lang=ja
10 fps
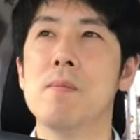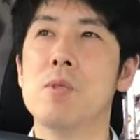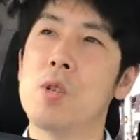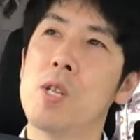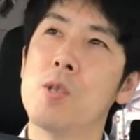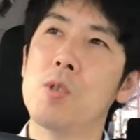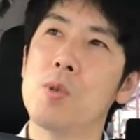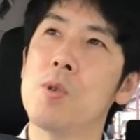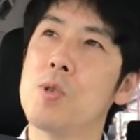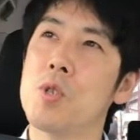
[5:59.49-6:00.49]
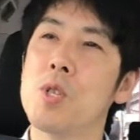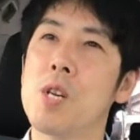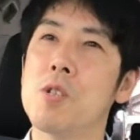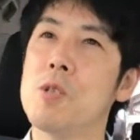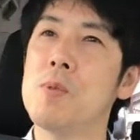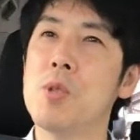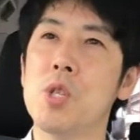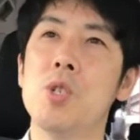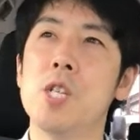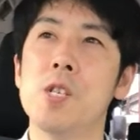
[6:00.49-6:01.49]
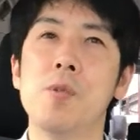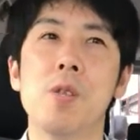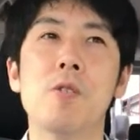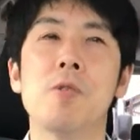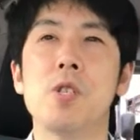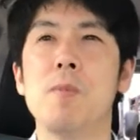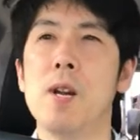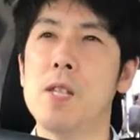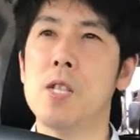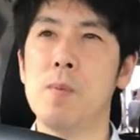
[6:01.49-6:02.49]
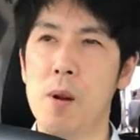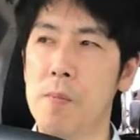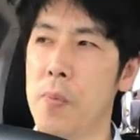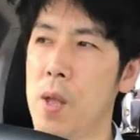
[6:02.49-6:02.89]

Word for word: それその執着自分の執着によって苦しめられてしまうっ